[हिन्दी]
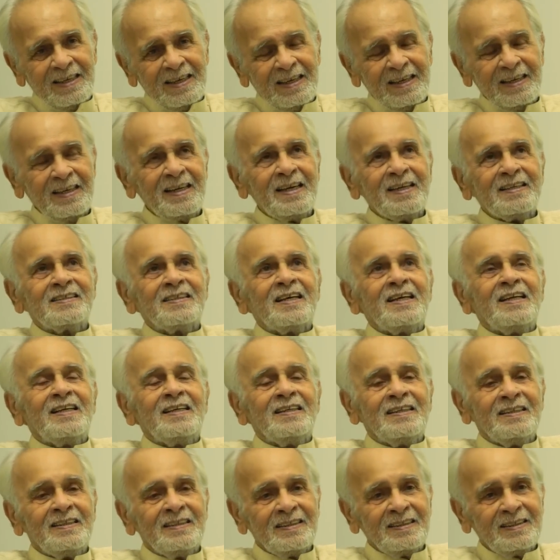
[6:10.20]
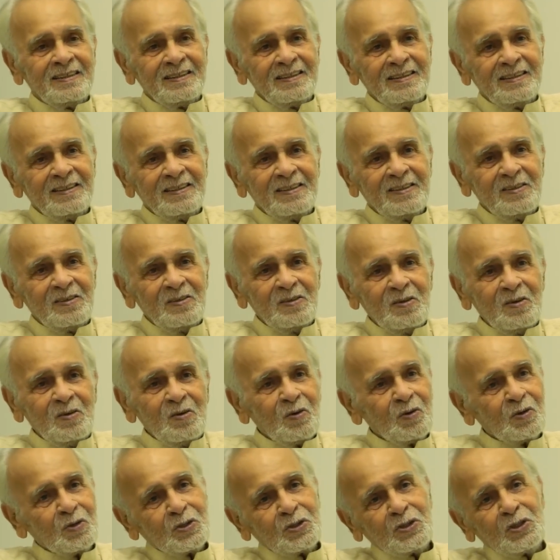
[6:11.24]
अल्लाह ताला
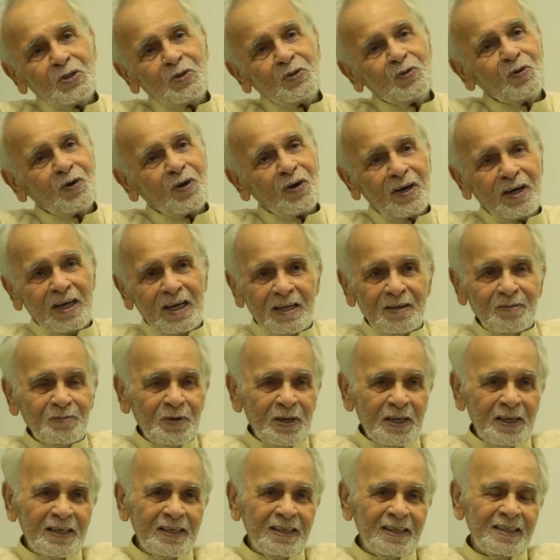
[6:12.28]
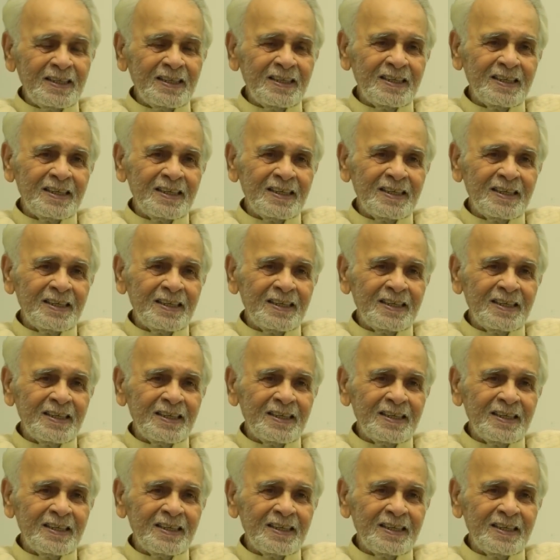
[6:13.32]
खुशी को कायम रखे